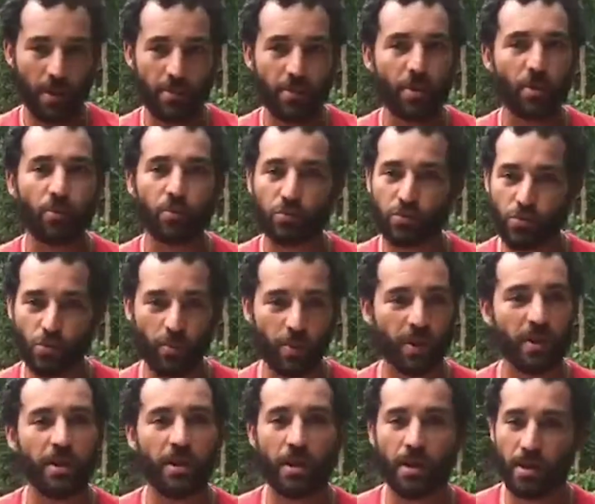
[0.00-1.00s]
Para mim é um
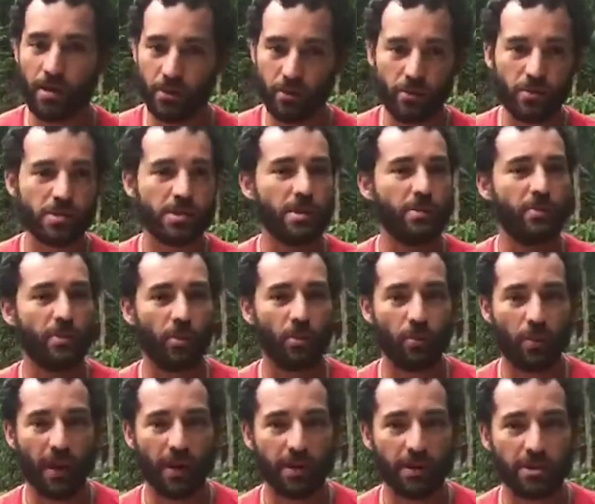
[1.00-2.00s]
super encanto, sempre é
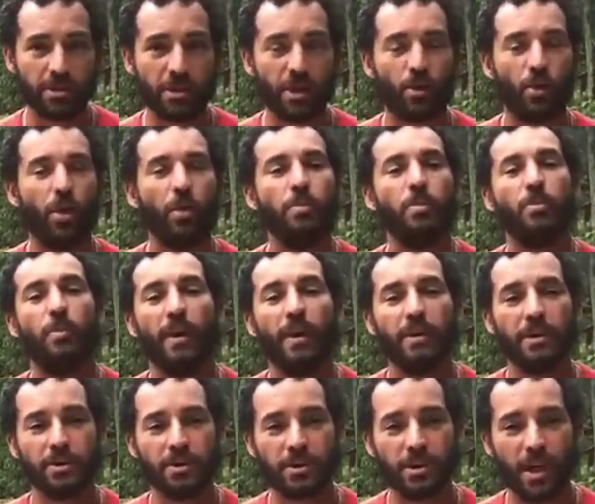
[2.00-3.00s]
um baita xarope, um
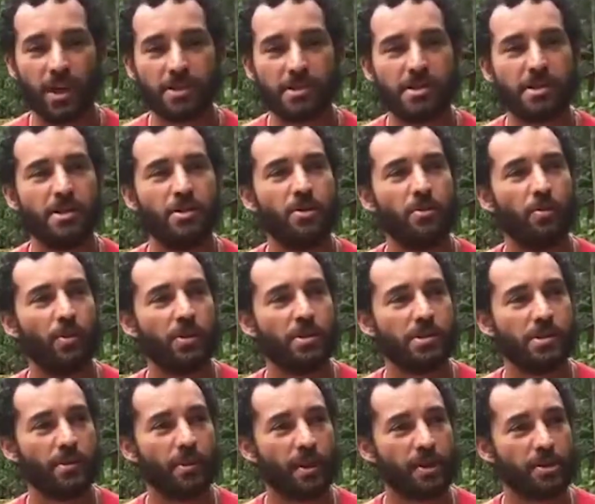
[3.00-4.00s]
baita chazinho,
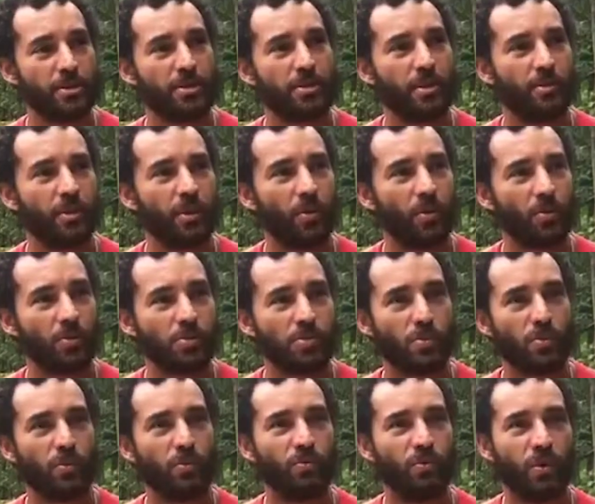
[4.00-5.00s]
pode ser batido também como
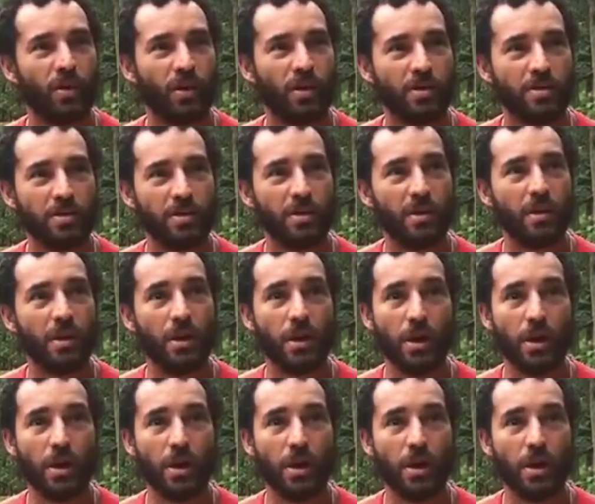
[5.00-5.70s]
suco verde.